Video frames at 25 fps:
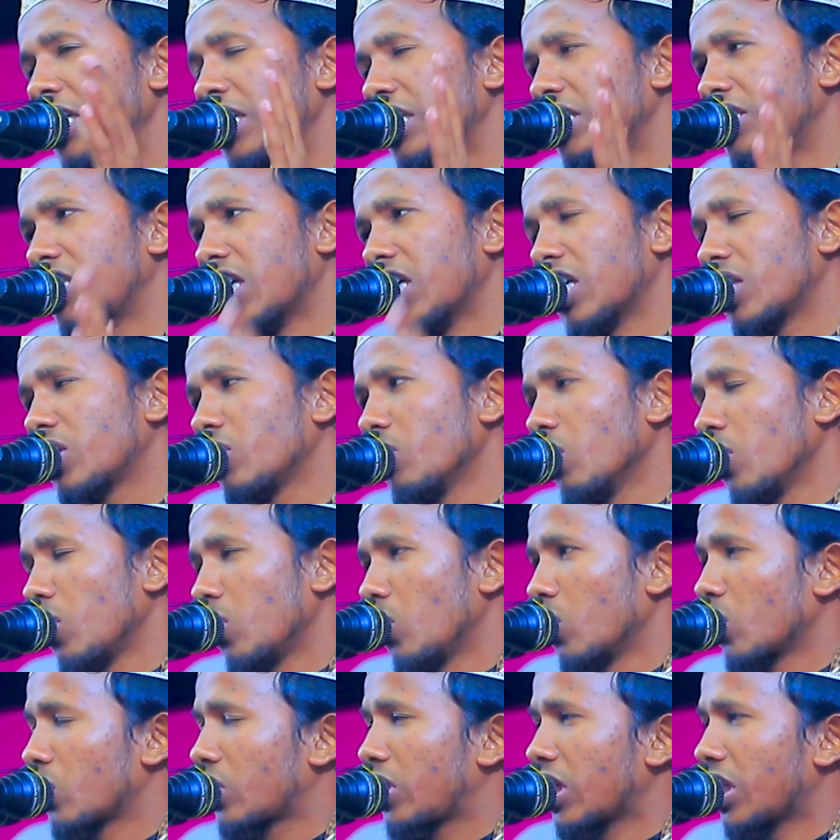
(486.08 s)
এই জাতীয়
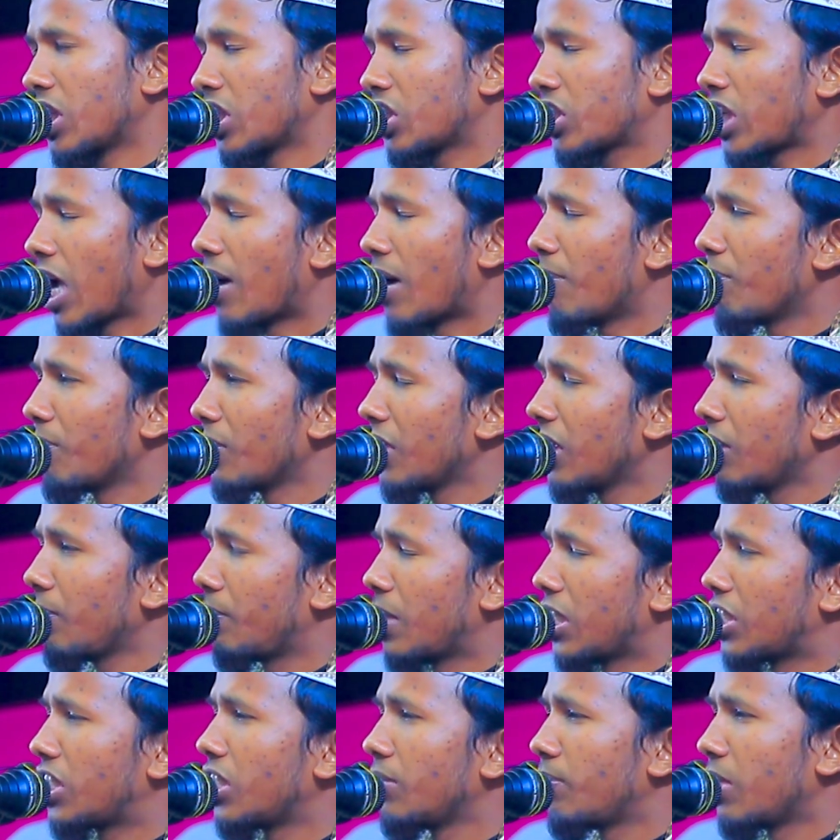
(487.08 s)
লোকদের সামনে
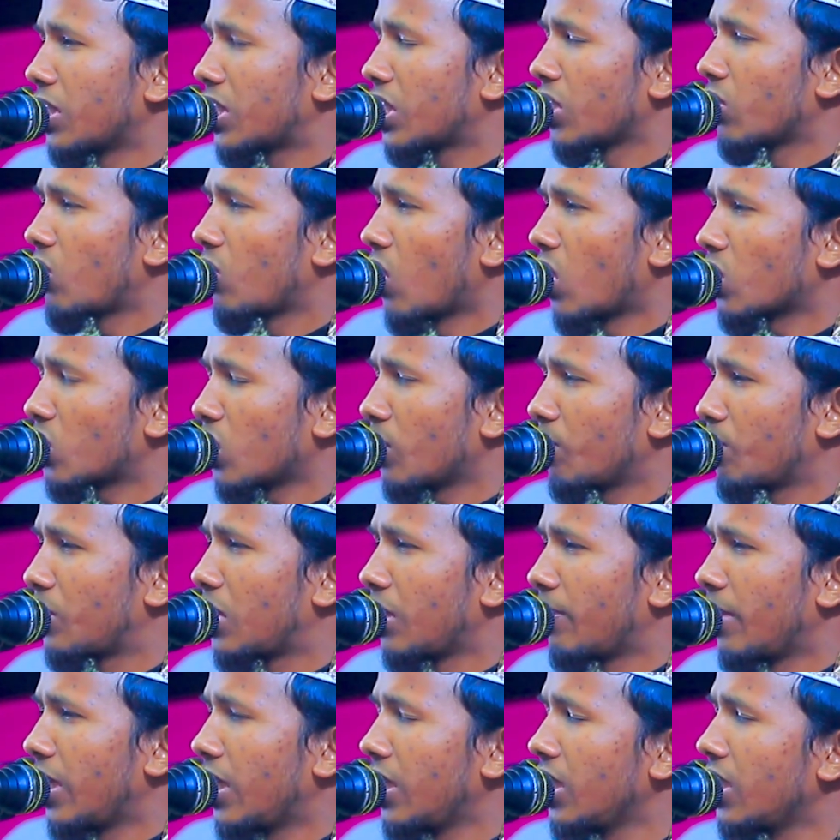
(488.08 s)
বেশি বেশি গজব
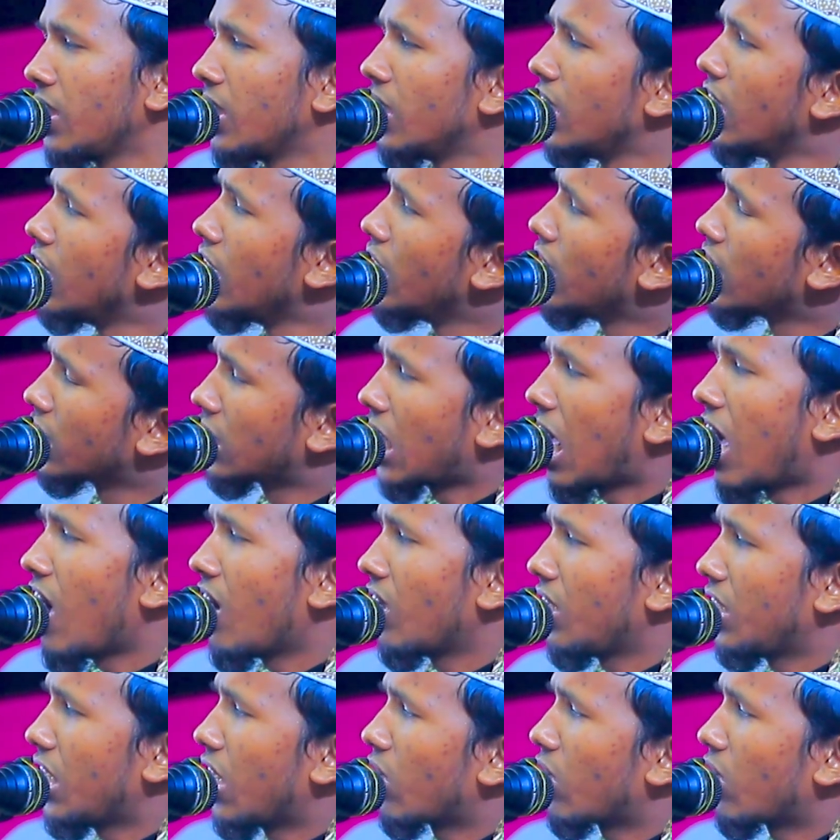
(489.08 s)
দেবে তাহলে